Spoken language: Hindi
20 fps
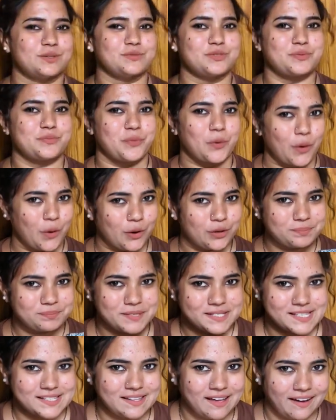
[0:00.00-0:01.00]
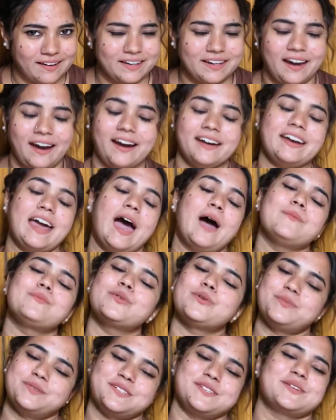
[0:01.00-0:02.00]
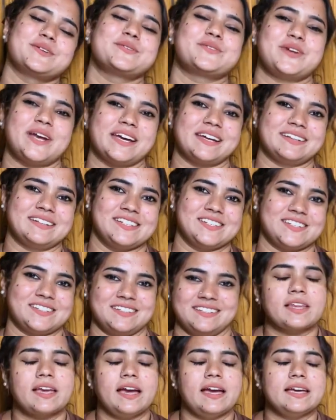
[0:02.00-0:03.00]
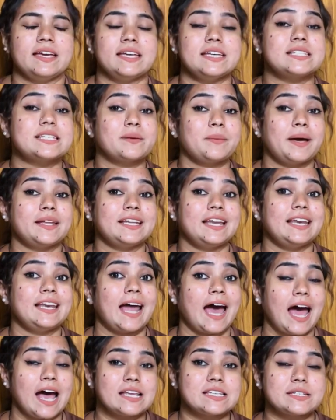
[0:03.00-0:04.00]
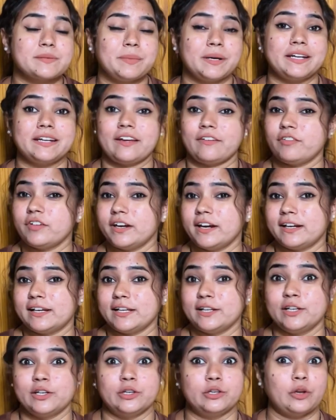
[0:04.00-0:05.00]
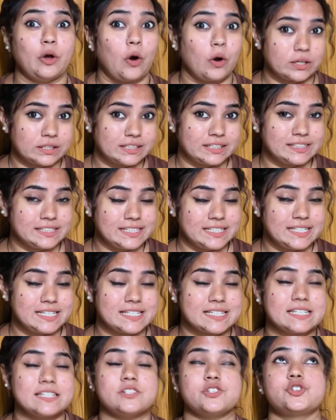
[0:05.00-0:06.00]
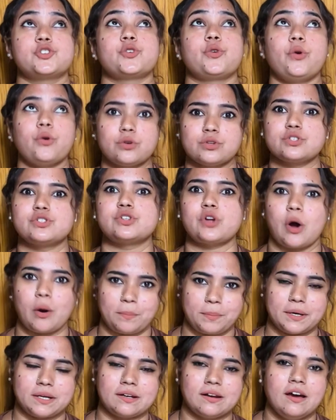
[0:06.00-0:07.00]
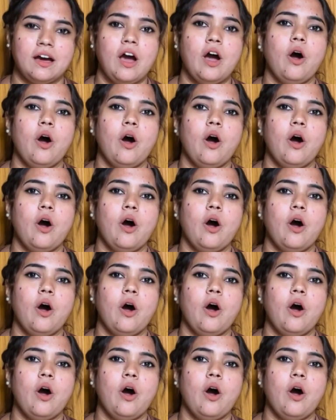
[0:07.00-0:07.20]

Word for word: मुझे बहुत पसंद आई एंड आपको भी जरूर ट्राई करनी चाहिए इसके बाद है लास्ट बट डेफिनेटली नॉट द लीस्ट शो स्टॉपर